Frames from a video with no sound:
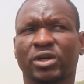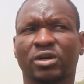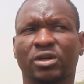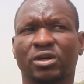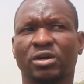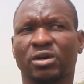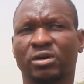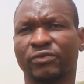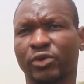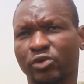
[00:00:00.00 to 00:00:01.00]

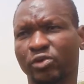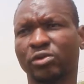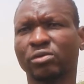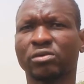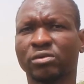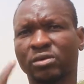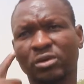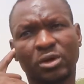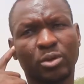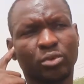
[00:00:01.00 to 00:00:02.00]
euh, venu
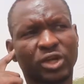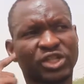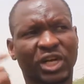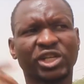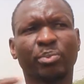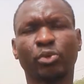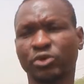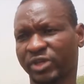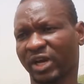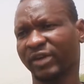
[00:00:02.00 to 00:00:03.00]
pour échanger
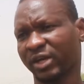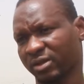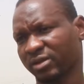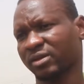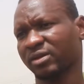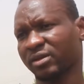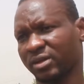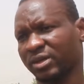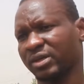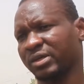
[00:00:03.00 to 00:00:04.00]
plus avec
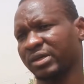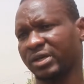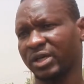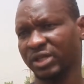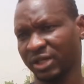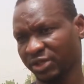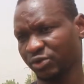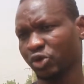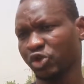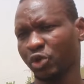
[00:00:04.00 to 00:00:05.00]
les
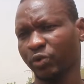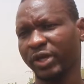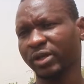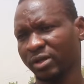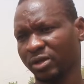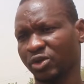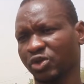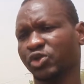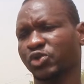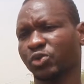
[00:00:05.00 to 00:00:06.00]
artistes aujourd'hui
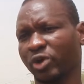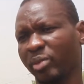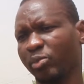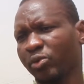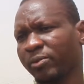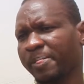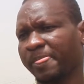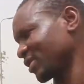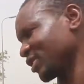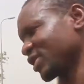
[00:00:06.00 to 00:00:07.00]
sur un mur.
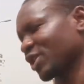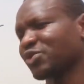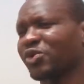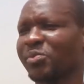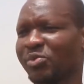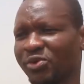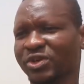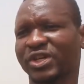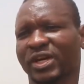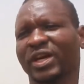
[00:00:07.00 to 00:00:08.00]
Déjà sur le
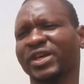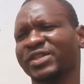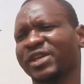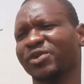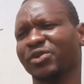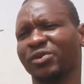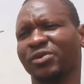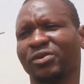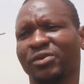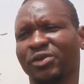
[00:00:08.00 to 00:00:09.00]
mur, chacun a essayé
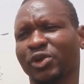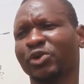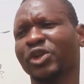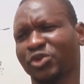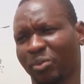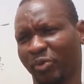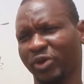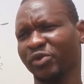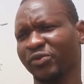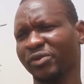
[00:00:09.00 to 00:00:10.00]
de, donner son
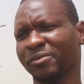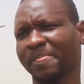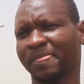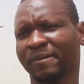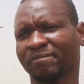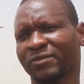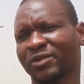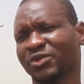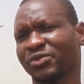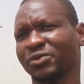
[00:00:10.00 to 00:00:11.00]
point de vue
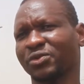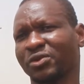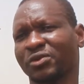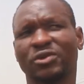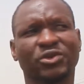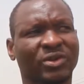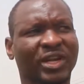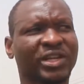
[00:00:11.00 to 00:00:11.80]
euh, sur, la